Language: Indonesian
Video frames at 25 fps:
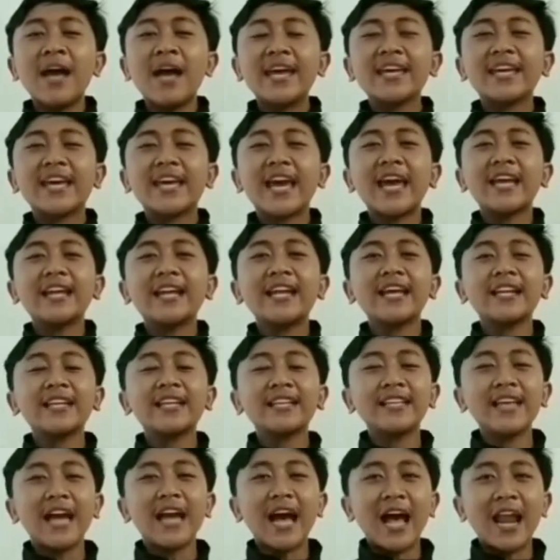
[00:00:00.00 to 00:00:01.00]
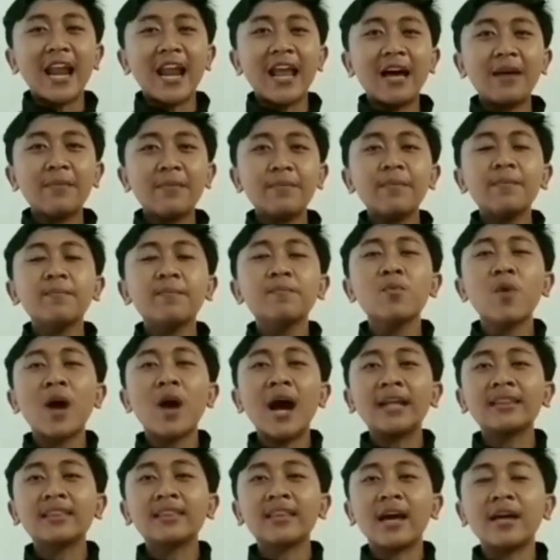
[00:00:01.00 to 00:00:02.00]
baik energi alam,
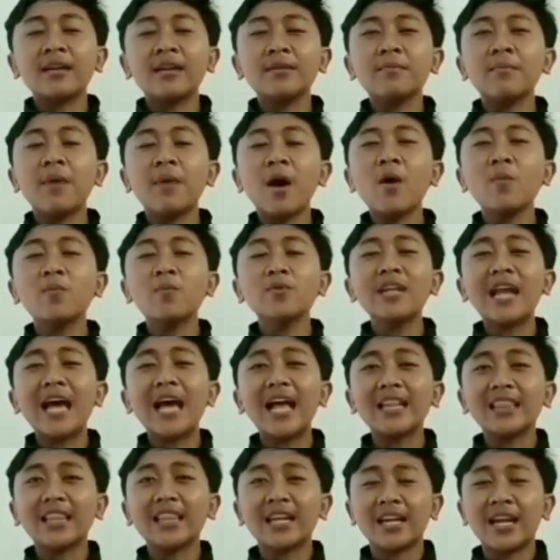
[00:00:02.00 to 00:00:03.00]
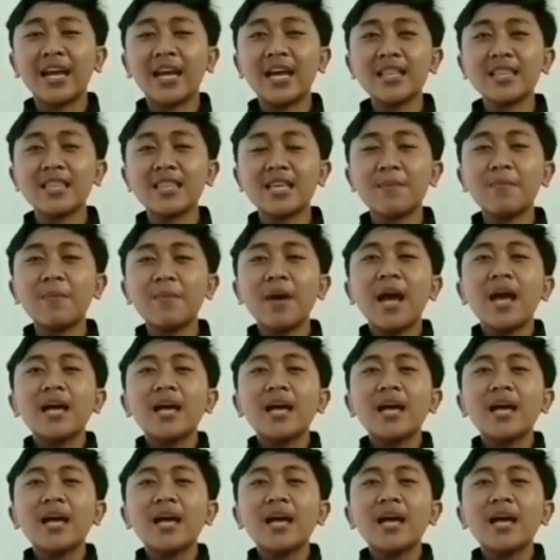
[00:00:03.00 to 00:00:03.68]
buatan, maupun alternatif,